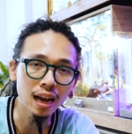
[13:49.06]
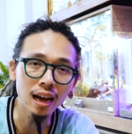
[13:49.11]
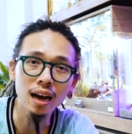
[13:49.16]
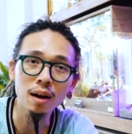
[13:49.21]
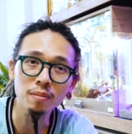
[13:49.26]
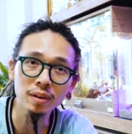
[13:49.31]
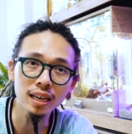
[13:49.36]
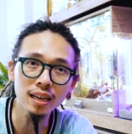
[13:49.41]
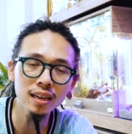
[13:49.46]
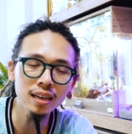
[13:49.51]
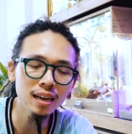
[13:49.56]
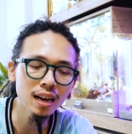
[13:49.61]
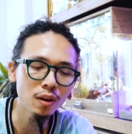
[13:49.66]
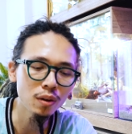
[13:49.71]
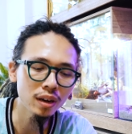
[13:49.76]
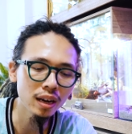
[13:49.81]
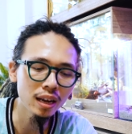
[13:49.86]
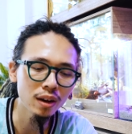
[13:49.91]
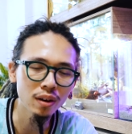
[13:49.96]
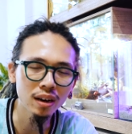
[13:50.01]
là hợp lý,
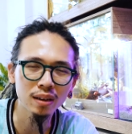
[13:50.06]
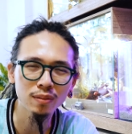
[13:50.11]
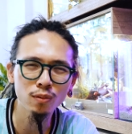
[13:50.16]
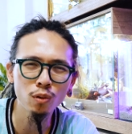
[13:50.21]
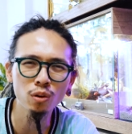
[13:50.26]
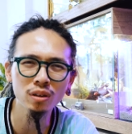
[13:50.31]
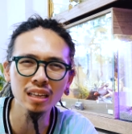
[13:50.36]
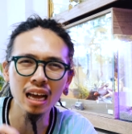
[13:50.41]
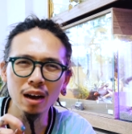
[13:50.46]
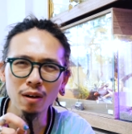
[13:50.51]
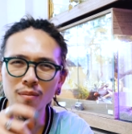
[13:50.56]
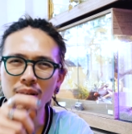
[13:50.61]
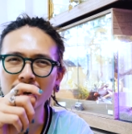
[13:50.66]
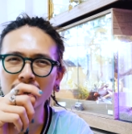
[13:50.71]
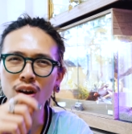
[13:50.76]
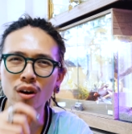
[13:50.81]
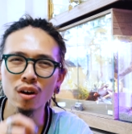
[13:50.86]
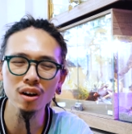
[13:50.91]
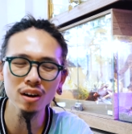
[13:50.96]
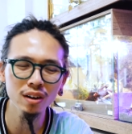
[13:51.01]
là ok. Hoặc là phun thẳng vào
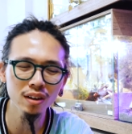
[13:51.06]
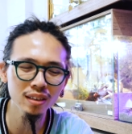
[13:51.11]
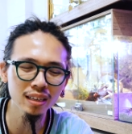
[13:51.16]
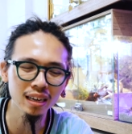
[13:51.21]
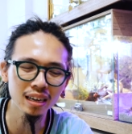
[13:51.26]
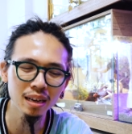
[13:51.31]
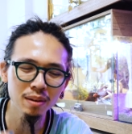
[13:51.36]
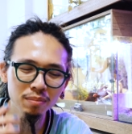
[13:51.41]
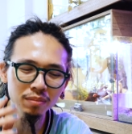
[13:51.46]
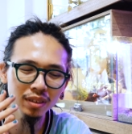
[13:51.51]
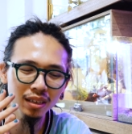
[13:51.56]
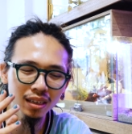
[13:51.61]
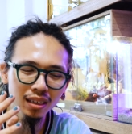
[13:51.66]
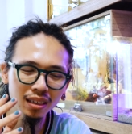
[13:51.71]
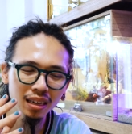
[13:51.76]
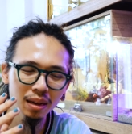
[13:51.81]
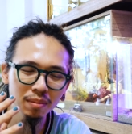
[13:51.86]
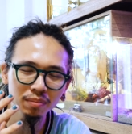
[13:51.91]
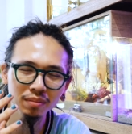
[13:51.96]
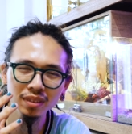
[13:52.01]
mặt nó có thể
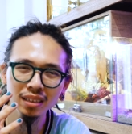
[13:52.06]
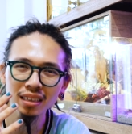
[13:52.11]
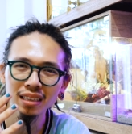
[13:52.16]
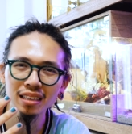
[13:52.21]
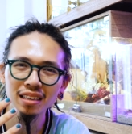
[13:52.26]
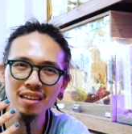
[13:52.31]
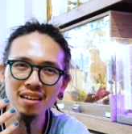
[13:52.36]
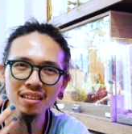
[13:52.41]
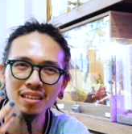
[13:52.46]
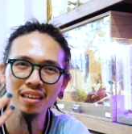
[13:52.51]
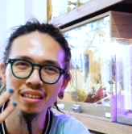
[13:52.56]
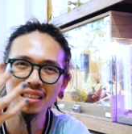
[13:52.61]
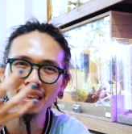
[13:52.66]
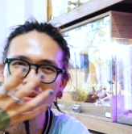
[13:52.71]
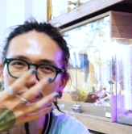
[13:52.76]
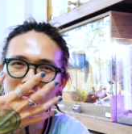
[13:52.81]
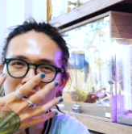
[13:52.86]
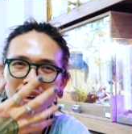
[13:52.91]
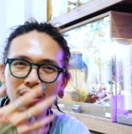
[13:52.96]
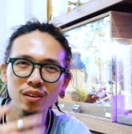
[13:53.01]
liếm nước ở
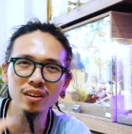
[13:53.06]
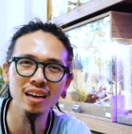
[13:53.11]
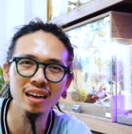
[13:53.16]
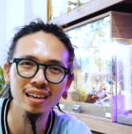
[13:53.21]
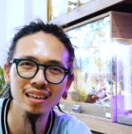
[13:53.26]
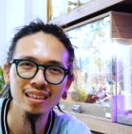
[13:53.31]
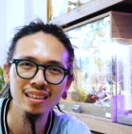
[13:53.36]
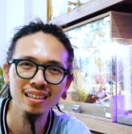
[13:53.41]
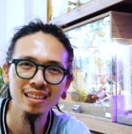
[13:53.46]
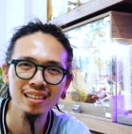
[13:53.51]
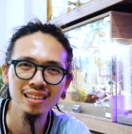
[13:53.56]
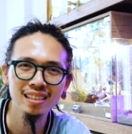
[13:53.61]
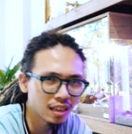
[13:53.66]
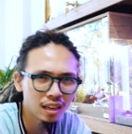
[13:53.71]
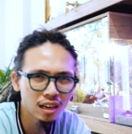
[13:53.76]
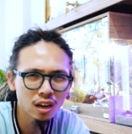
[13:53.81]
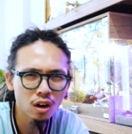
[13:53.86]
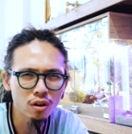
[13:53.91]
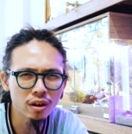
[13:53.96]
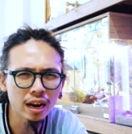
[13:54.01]
trên mặt nó được.
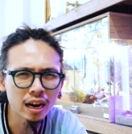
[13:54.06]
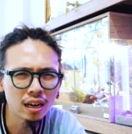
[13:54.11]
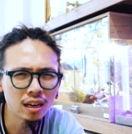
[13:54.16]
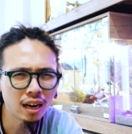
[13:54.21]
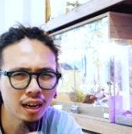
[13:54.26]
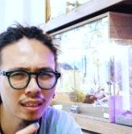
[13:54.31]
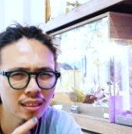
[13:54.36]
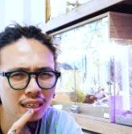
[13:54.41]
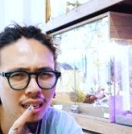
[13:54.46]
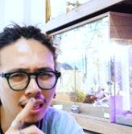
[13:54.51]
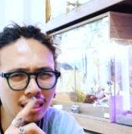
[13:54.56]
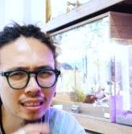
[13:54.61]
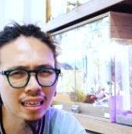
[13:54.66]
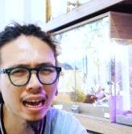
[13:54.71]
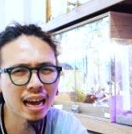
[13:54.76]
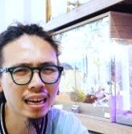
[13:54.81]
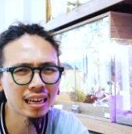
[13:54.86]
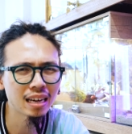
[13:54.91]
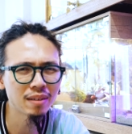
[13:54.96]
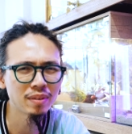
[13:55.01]
Con này lưỡi rất là
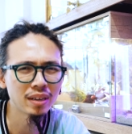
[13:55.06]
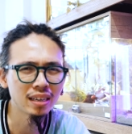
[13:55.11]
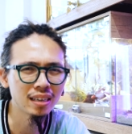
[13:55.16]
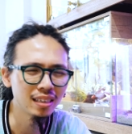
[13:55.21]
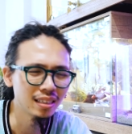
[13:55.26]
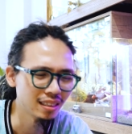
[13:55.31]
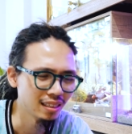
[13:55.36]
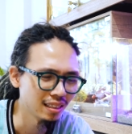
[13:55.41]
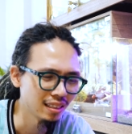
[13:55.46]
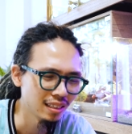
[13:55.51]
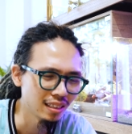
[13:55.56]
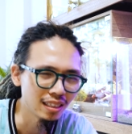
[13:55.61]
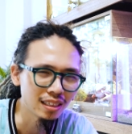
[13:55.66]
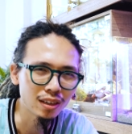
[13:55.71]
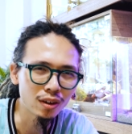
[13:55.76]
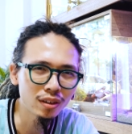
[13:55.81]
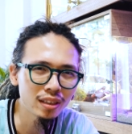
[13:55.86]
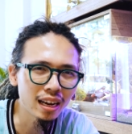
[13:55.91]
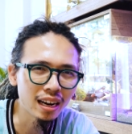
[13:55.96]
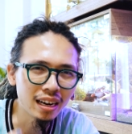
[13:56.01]
dài anh em ạ,
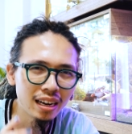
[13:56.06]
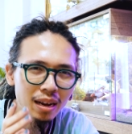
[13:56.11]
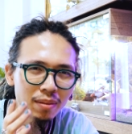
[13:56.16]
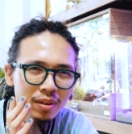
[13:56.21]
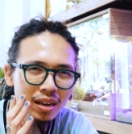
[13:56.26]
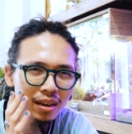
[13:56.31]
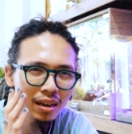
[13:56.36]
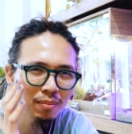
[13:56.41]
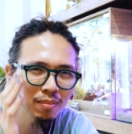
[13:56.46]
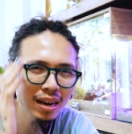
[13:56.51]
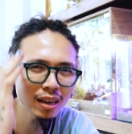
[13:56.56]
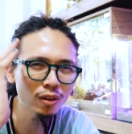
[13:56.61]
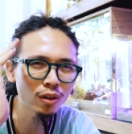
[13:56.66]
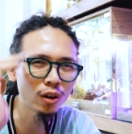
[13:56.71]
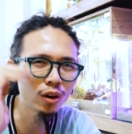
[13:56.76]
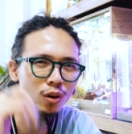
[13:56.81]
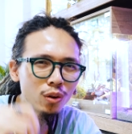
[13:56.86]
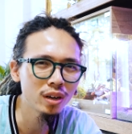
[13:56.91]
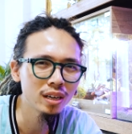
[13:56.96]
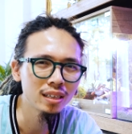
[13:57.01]
nó có thể liếm lên cái mắt
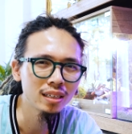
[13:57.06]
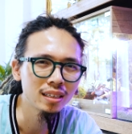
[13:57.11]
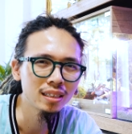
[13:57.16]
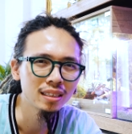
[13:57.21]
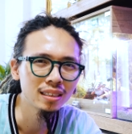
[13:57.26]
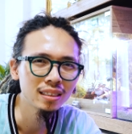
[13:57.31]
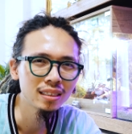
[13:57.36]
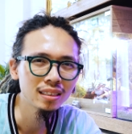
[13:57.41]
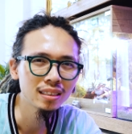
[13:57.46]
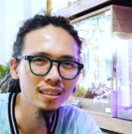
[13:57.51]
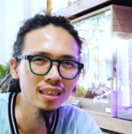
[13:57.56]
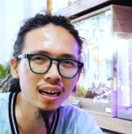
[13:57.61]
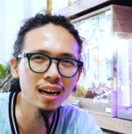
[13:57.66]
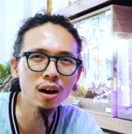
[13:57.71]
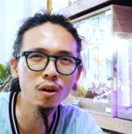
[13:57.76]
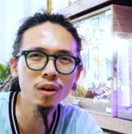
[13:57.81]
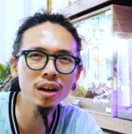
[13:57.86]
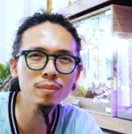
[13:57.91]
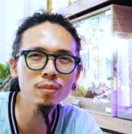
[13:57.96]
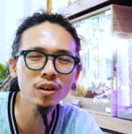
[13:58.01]
của nó luôn.
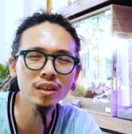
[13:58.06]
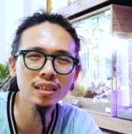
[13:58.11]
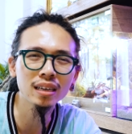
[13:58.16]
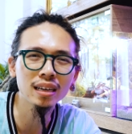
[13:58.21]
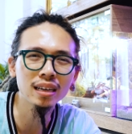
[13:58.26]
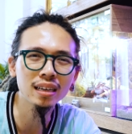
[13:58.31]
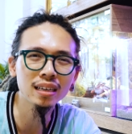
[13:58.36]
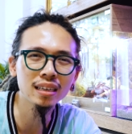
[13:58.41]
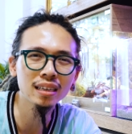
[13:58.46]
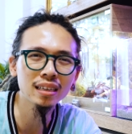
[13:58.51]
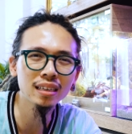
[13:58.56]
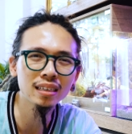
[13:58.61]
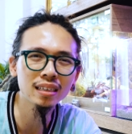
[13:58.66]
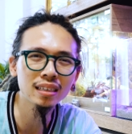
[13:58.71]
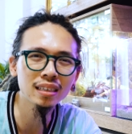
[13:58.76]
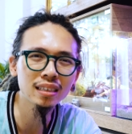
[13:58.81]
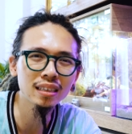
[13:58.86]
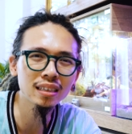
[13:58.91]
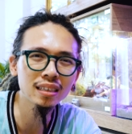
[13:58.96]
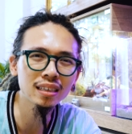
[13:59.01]
Thế hầu hết bọn
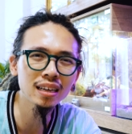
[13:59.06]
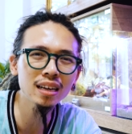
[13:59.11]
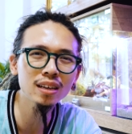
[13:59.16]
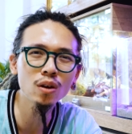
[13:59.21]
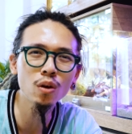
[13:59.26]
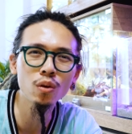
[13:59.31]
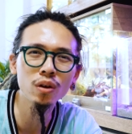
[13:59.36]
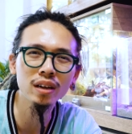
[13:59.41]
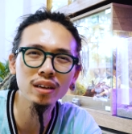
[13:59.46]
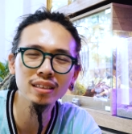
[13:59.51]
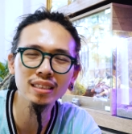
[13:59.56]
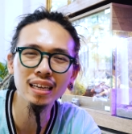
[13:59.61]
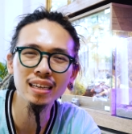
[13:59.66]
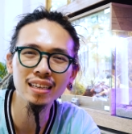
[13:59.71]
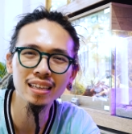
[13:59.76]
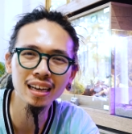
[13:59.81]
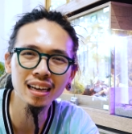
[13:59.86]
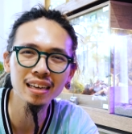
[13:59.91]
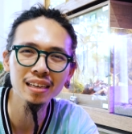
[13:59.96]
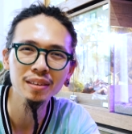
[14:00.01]
gecko là nó
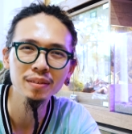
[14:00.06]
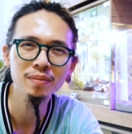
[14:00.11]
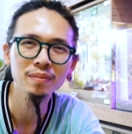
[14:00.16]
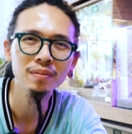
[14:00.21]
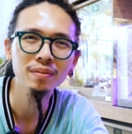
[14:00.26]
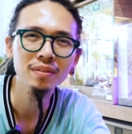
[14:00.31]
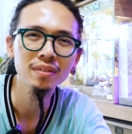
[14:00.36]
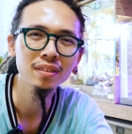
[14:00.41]
sẽ như thế.